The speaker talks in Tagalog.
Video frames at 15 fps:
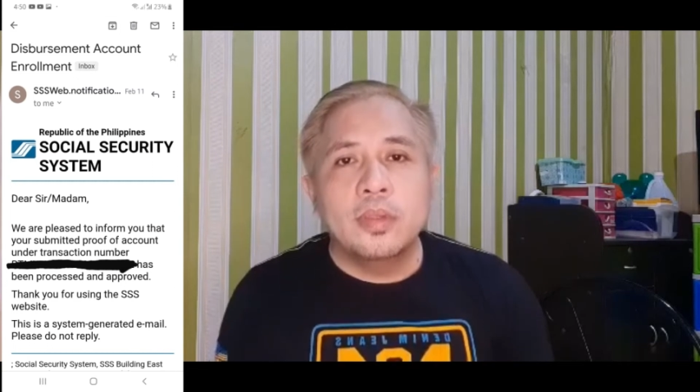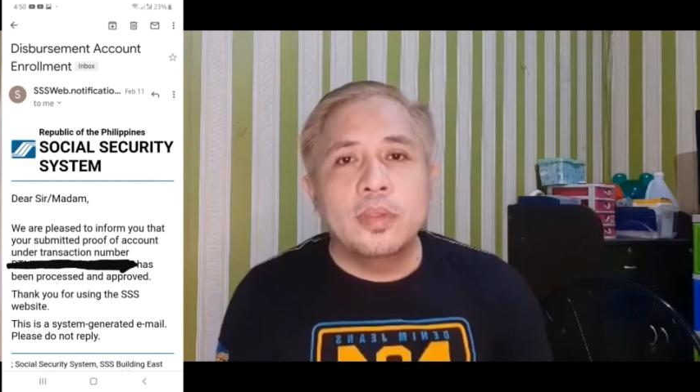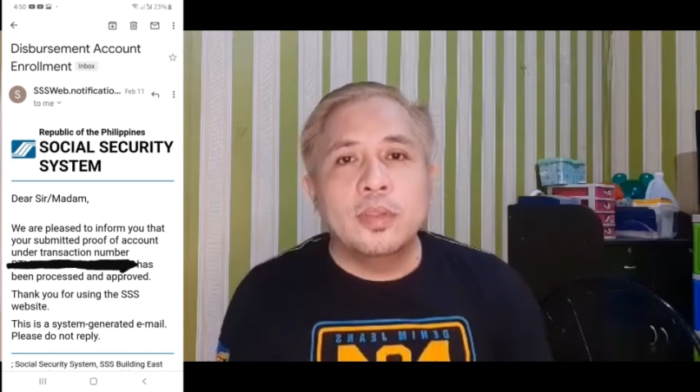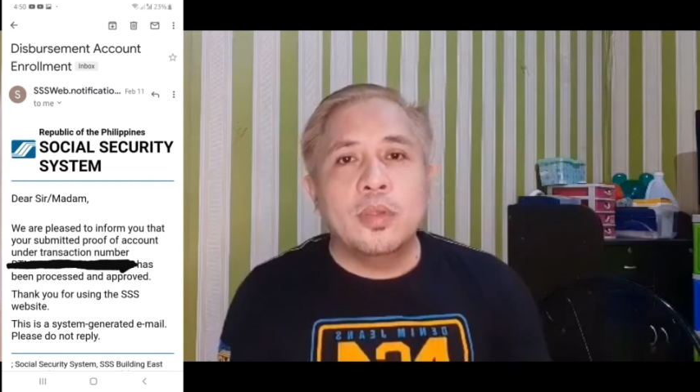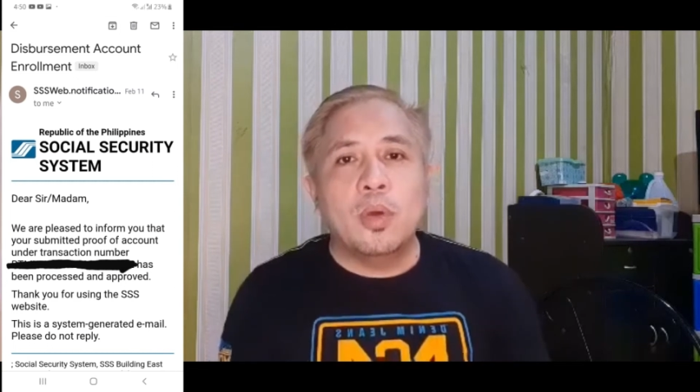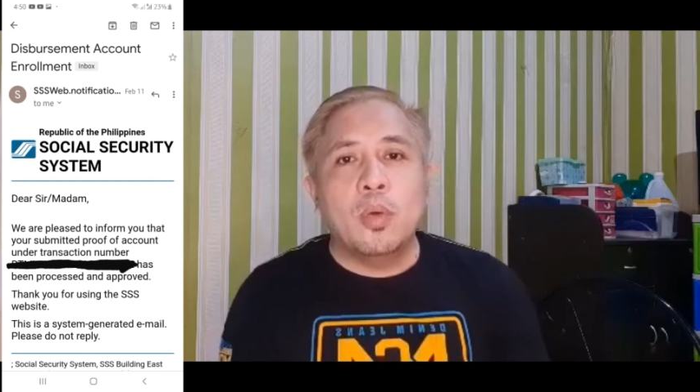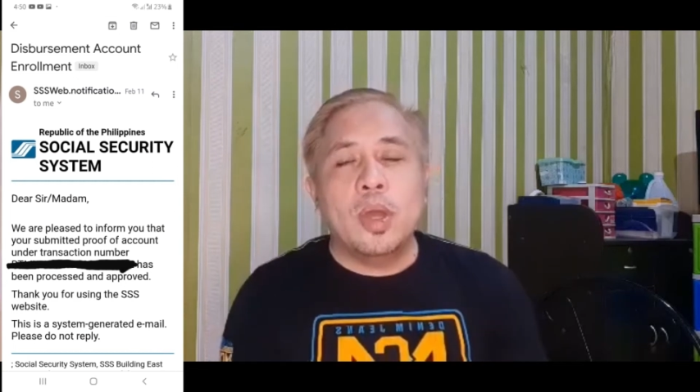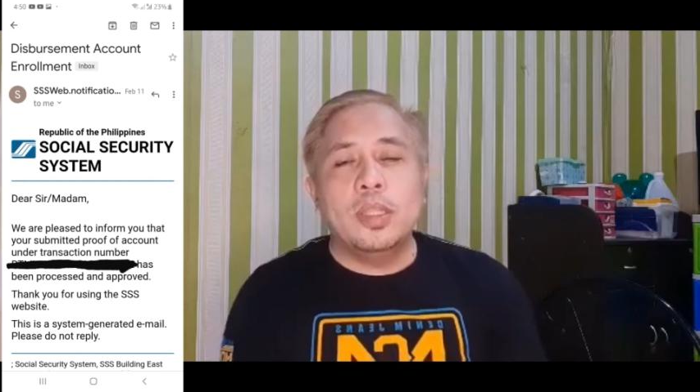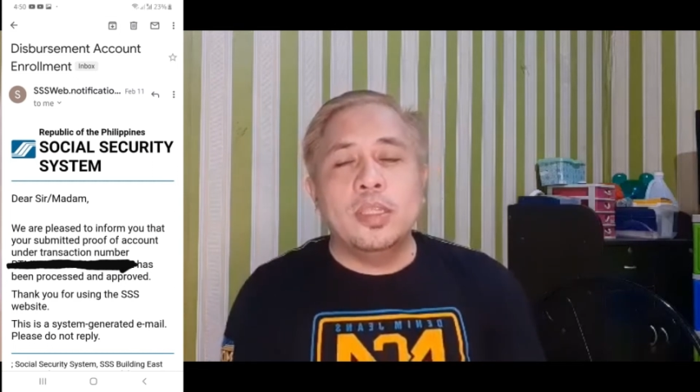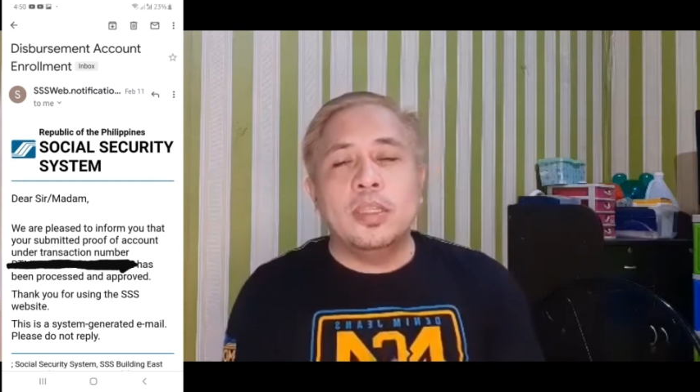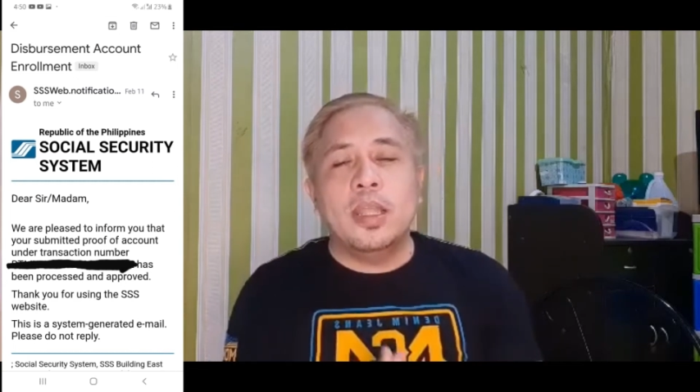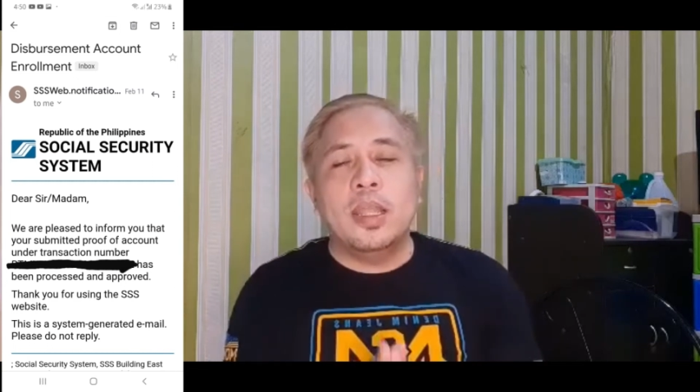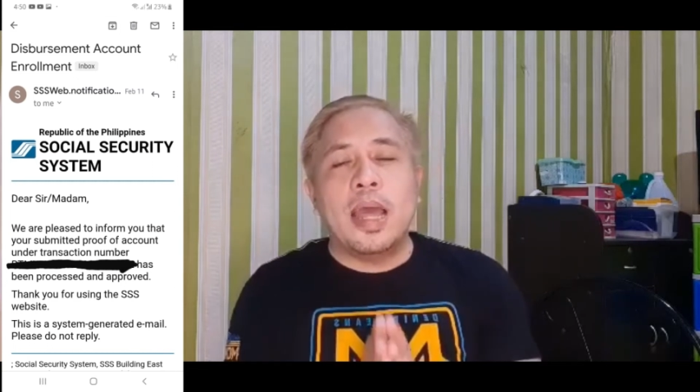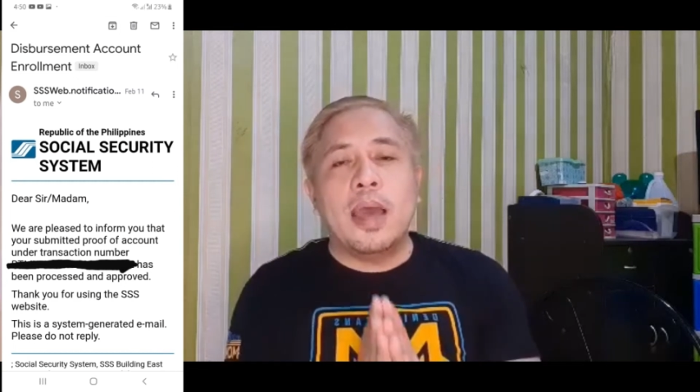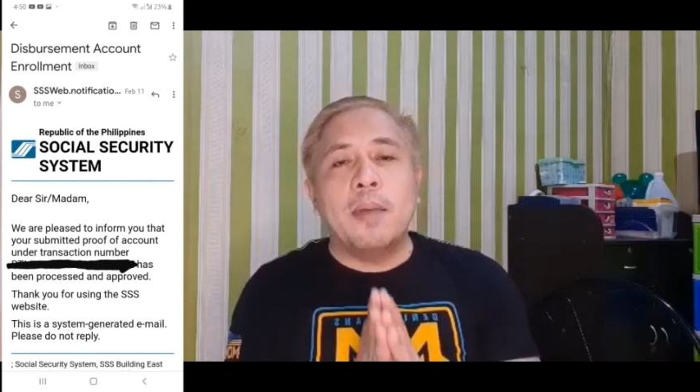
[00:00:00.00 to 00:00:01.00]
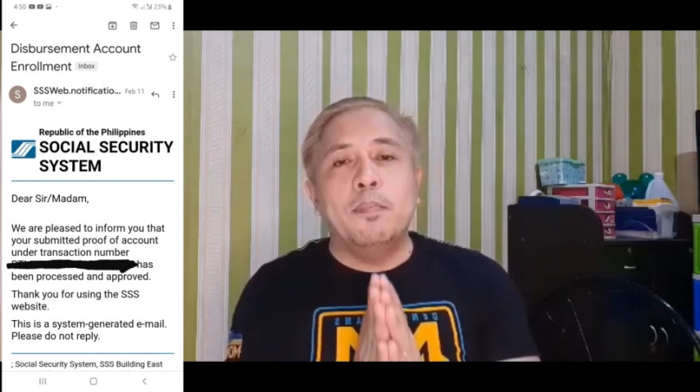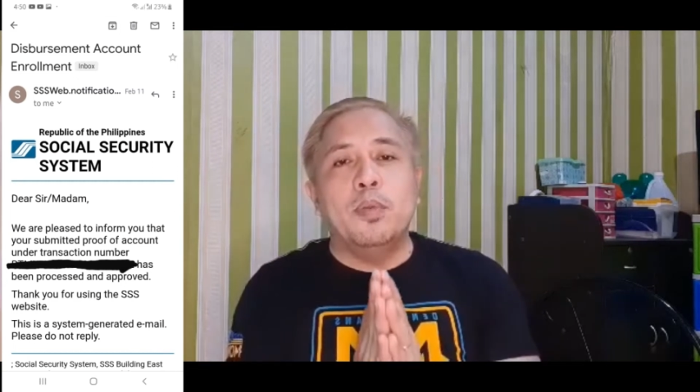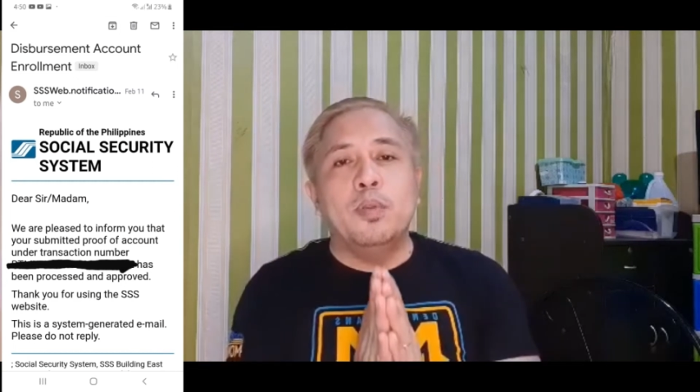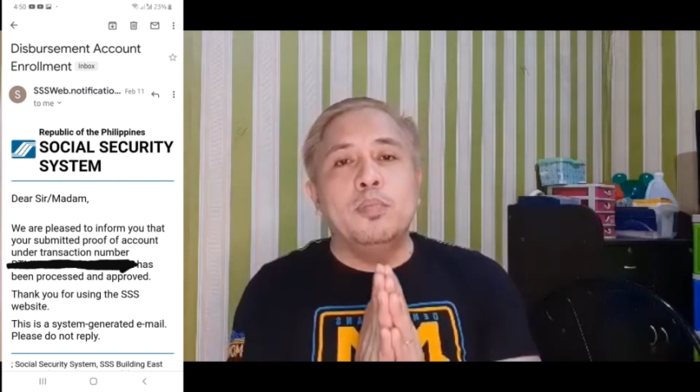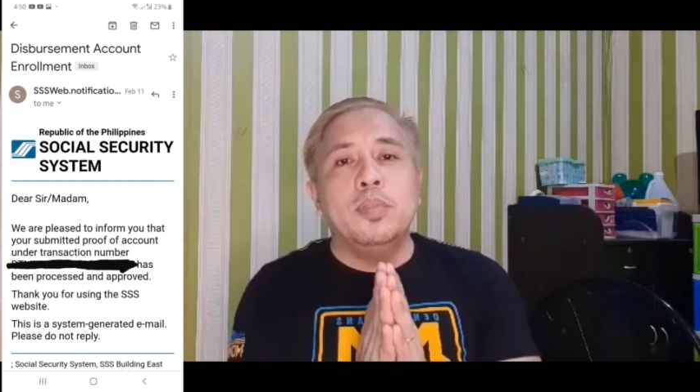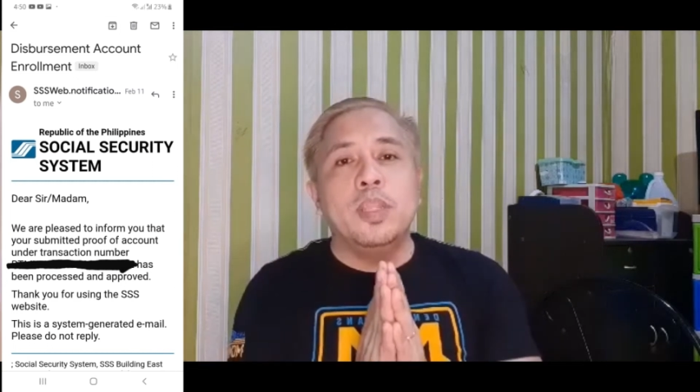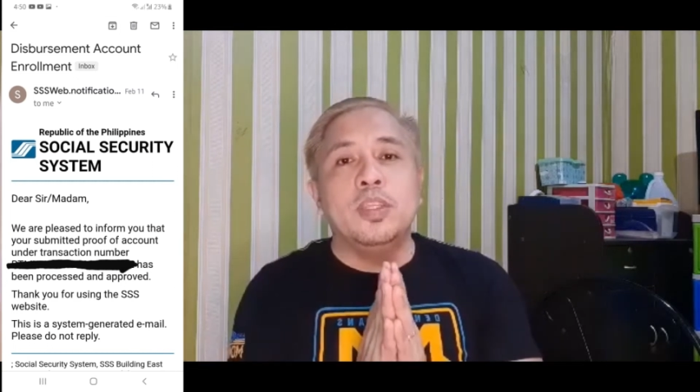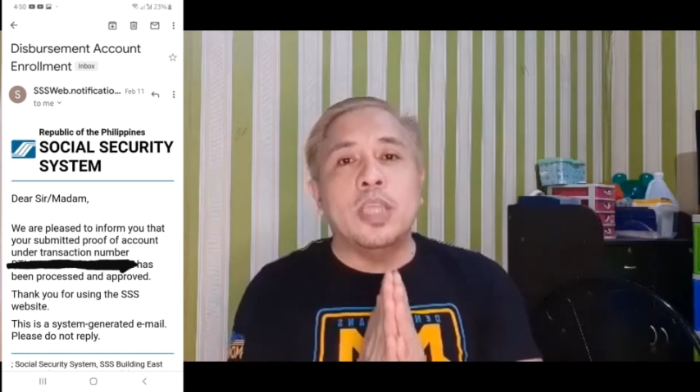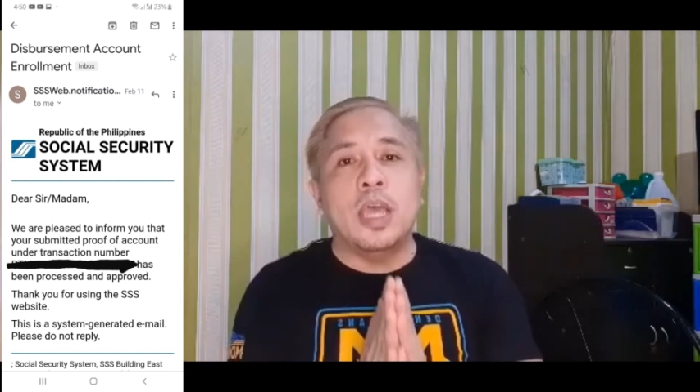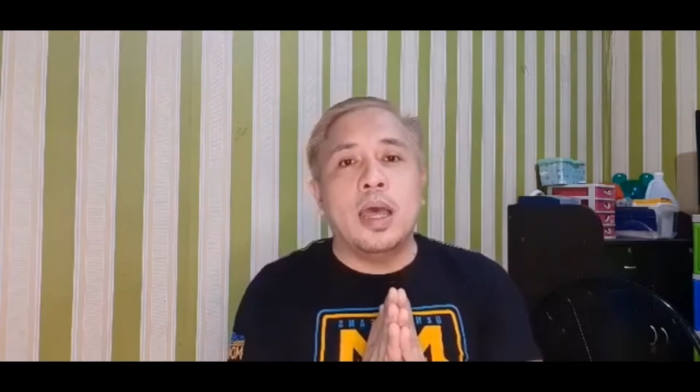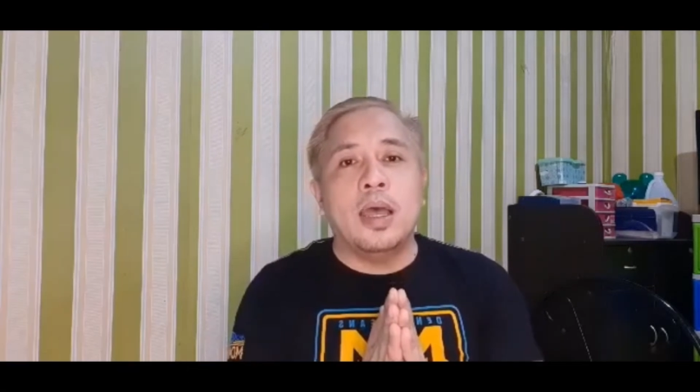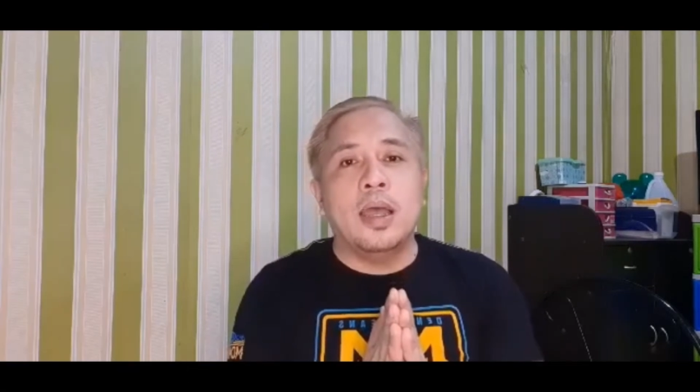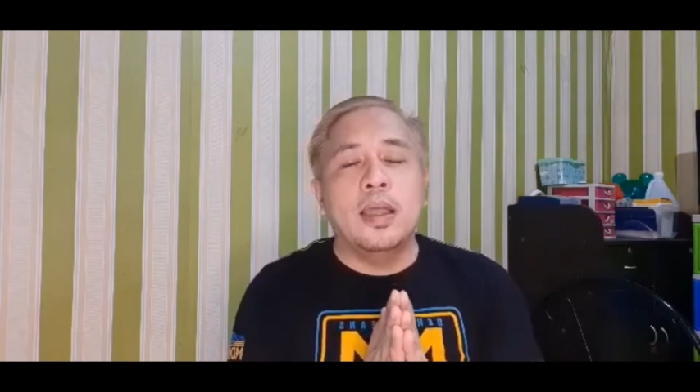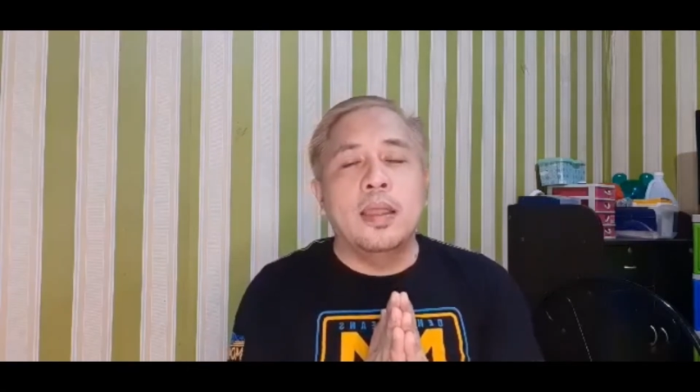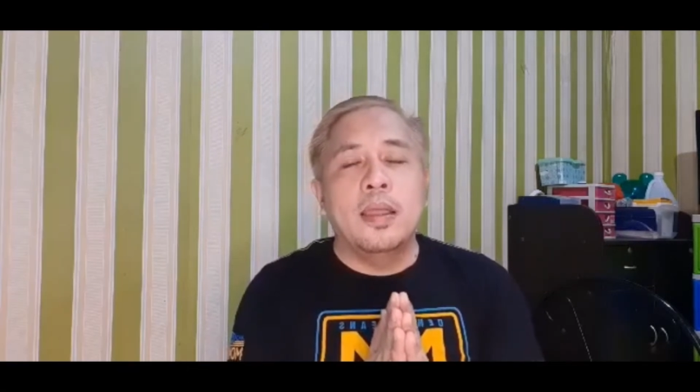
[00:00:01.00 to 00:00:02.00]
So once na na-approve na
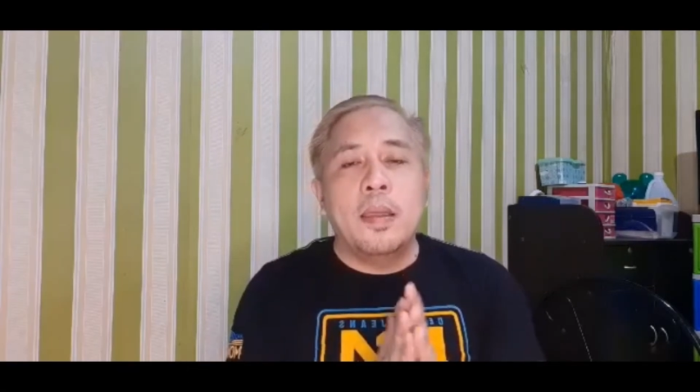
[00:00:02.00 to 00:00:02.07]
siya,